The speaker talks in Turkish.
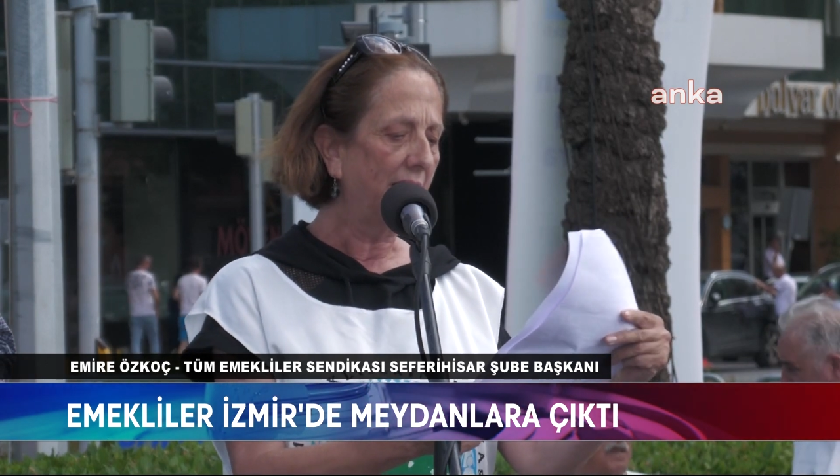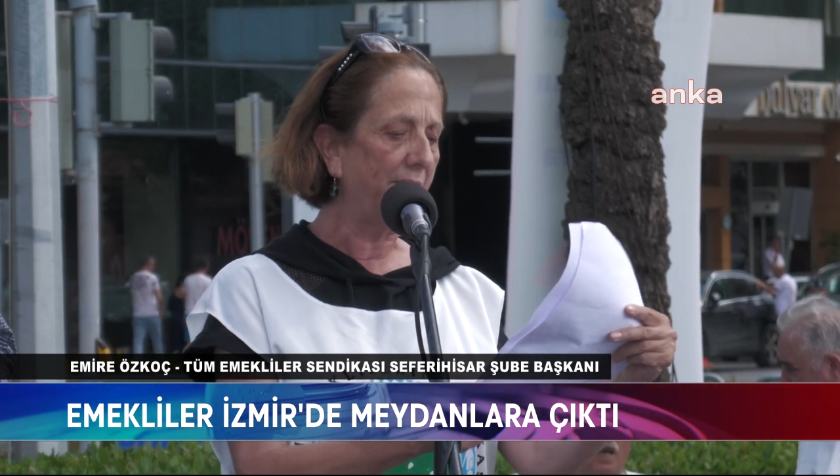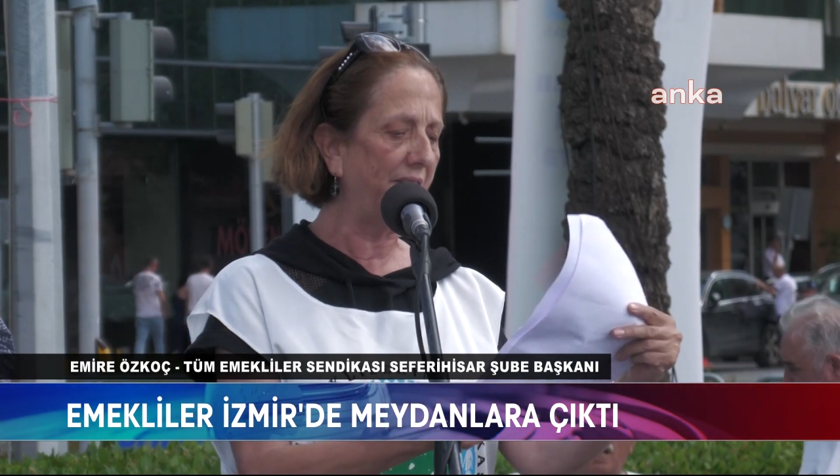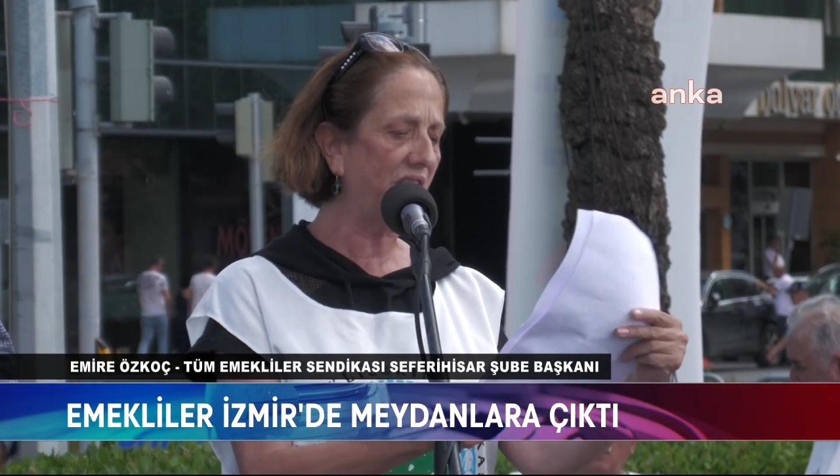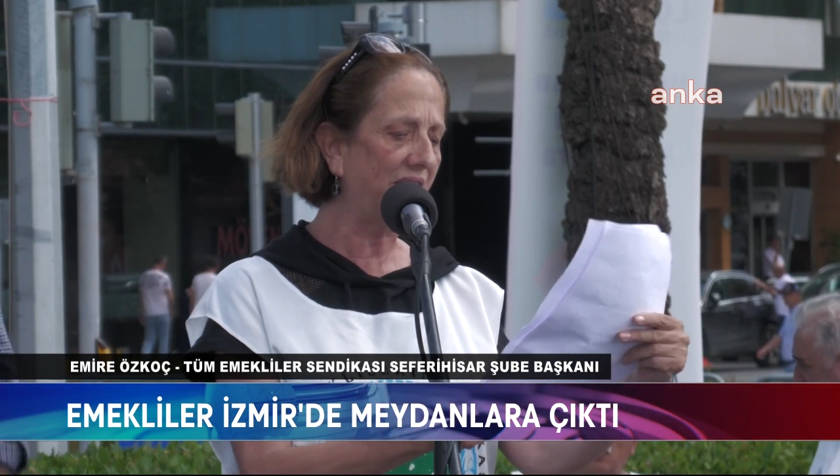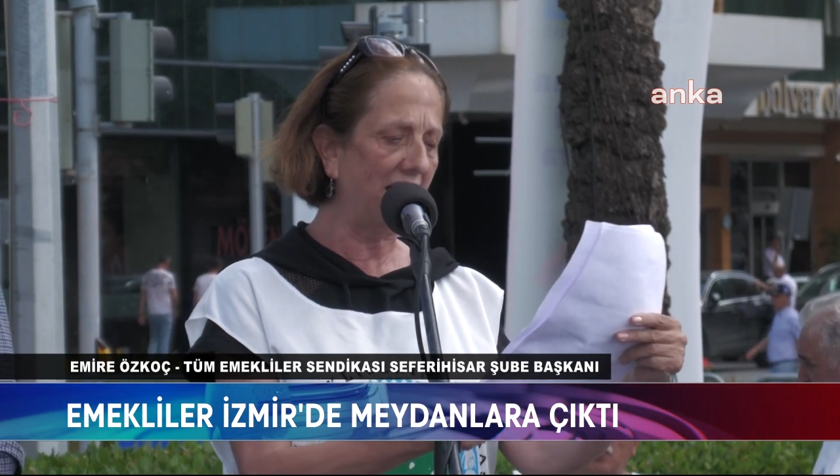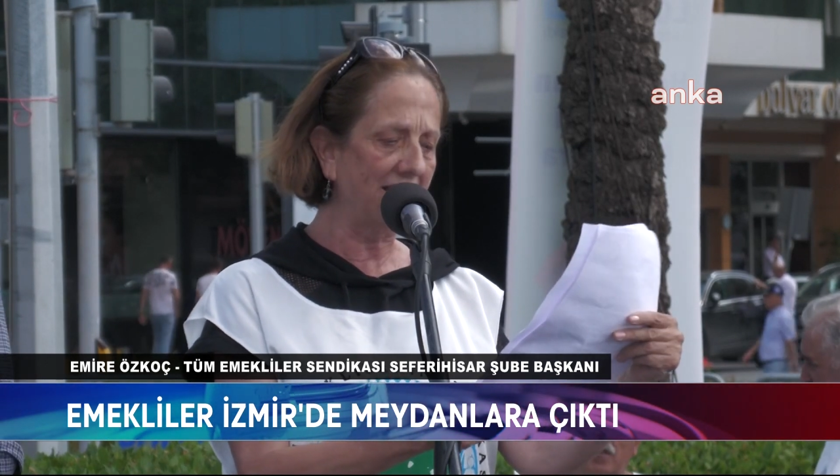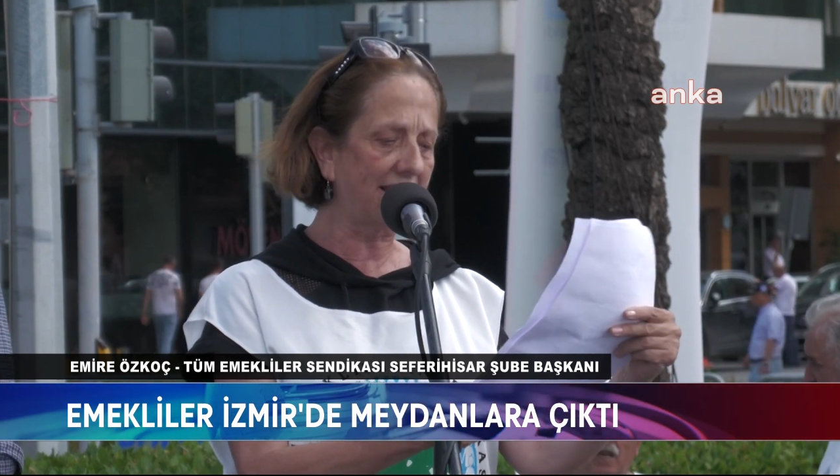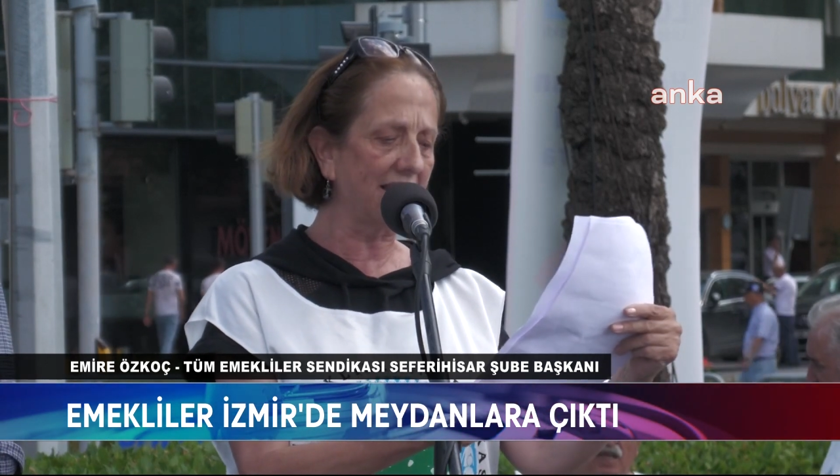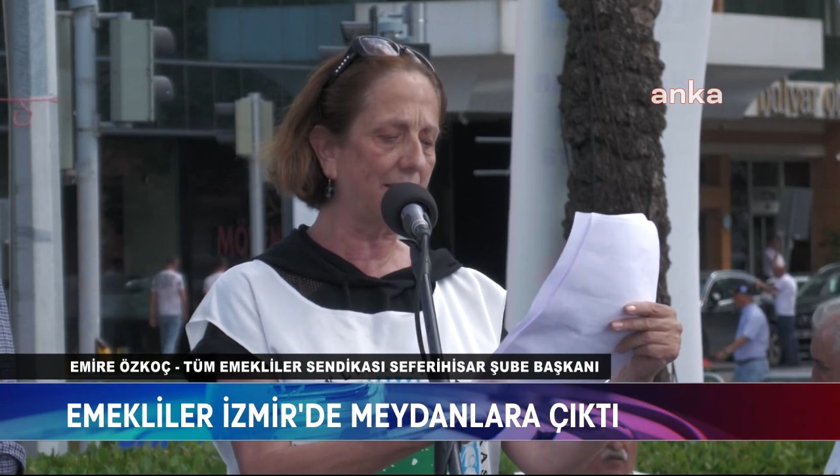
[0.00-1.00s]

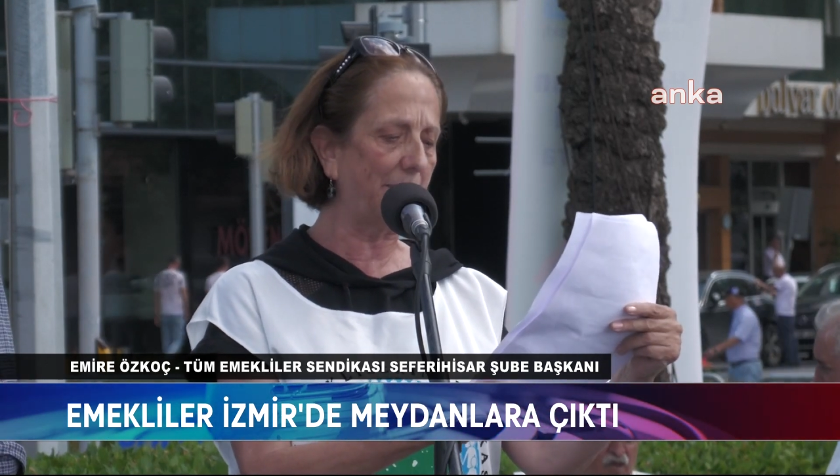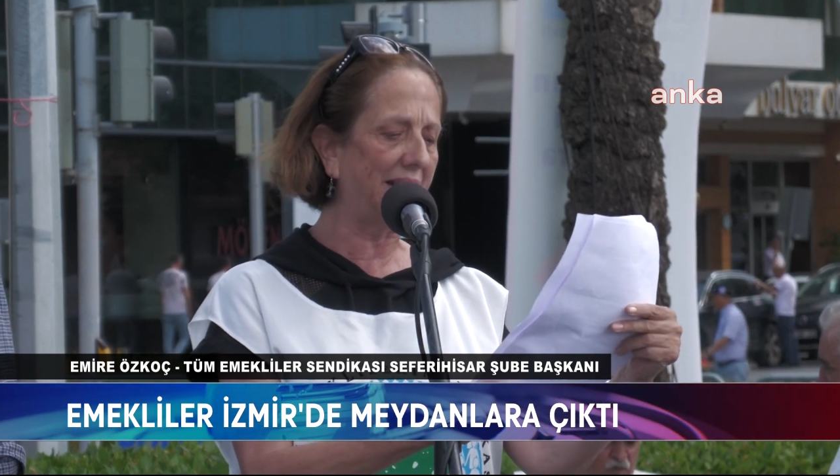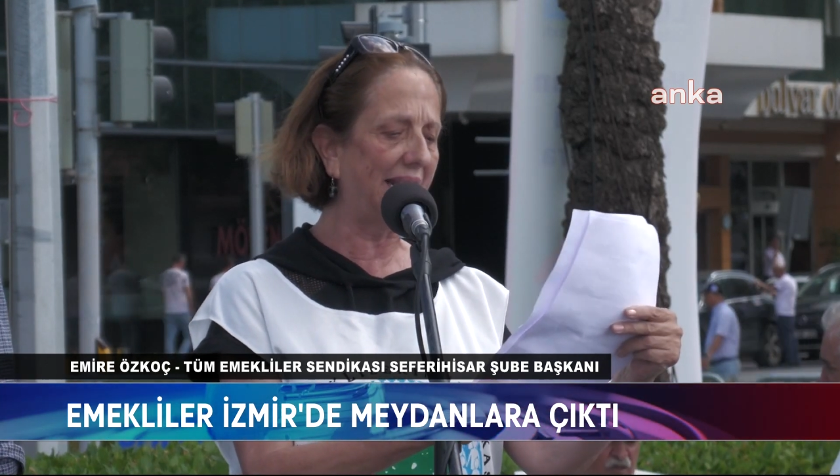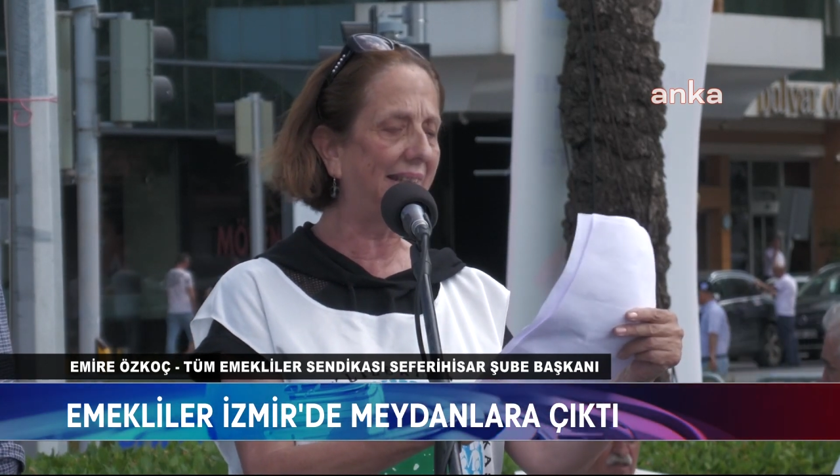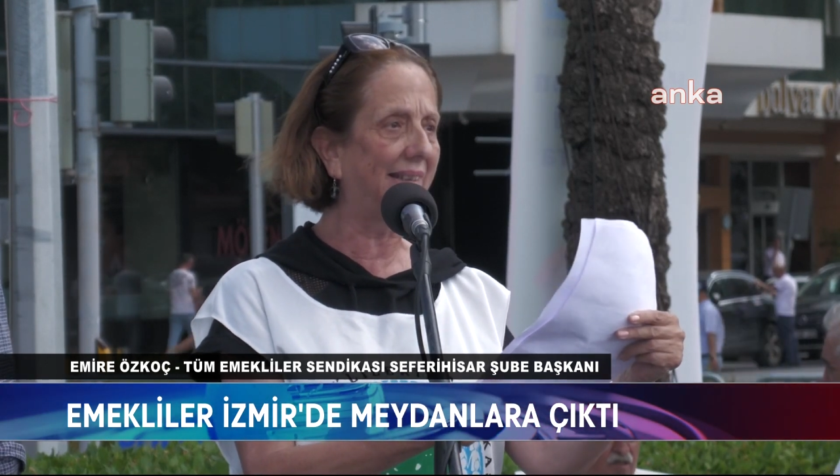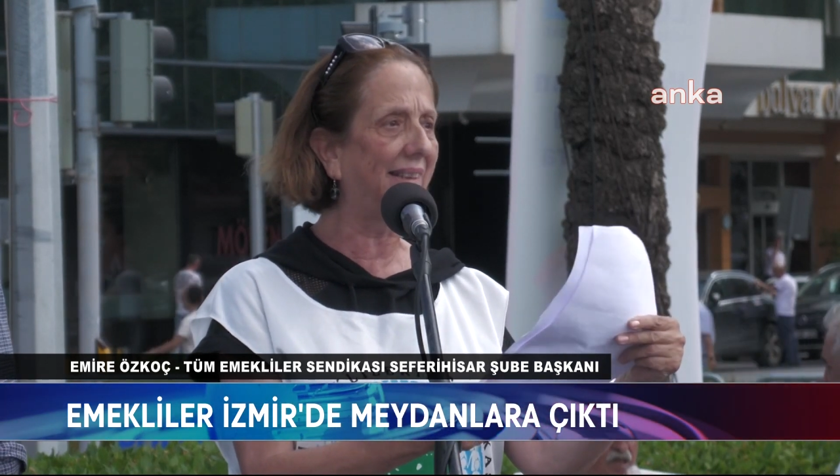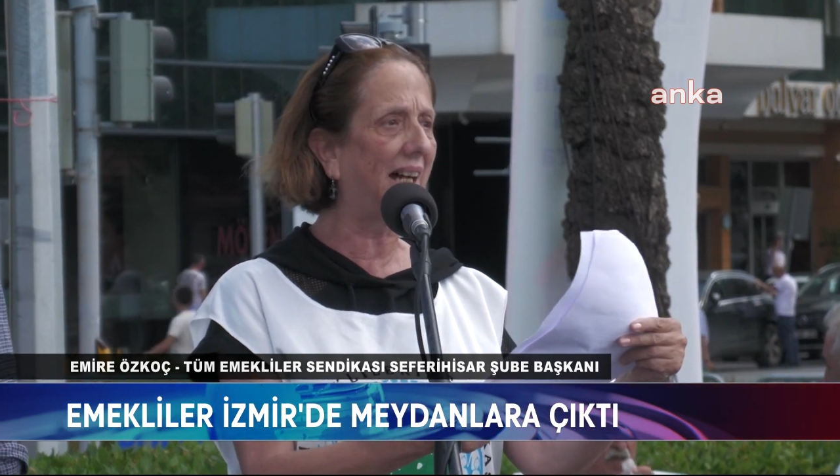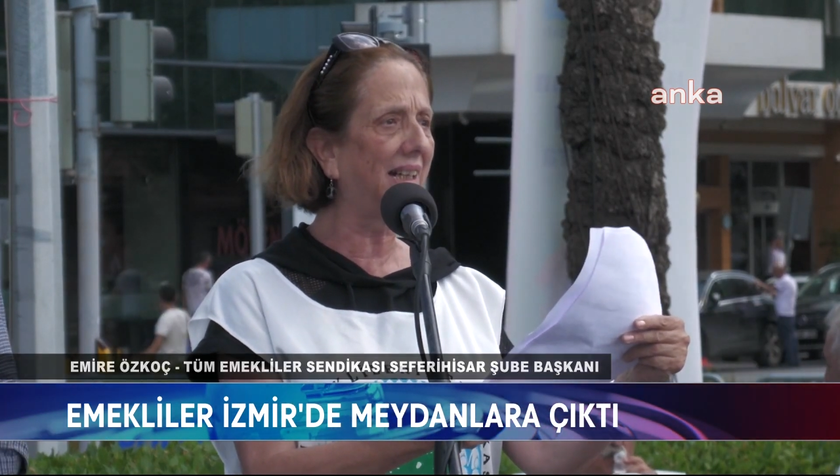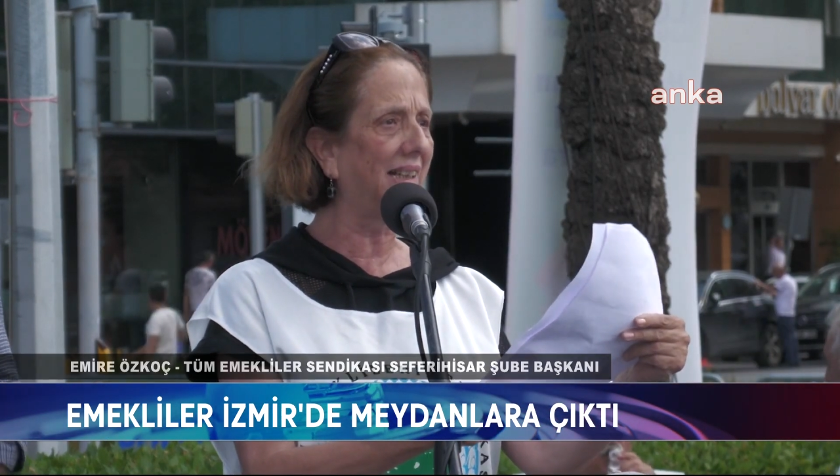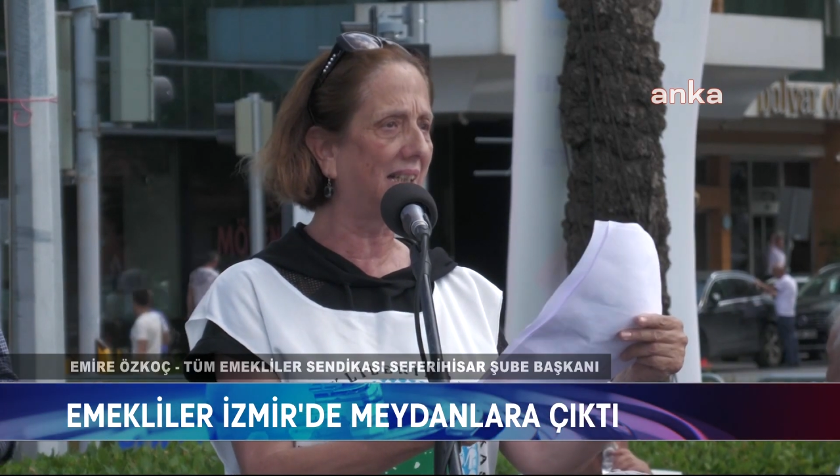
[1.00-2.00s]
vicdansız bir
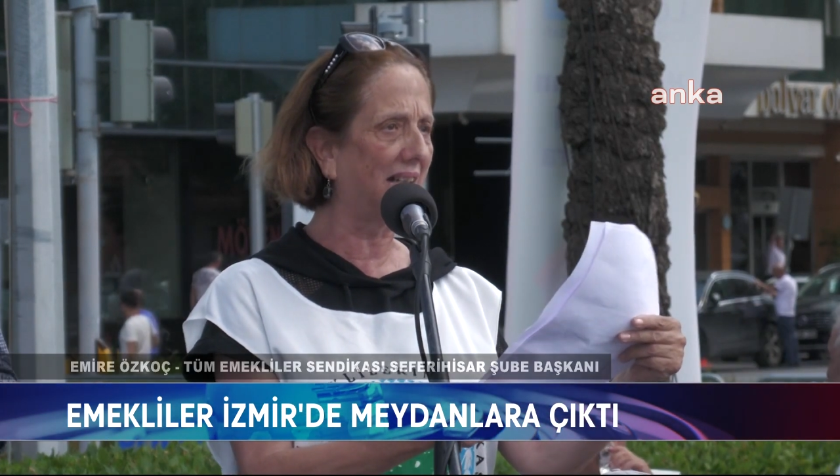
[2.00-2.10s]
iktidarla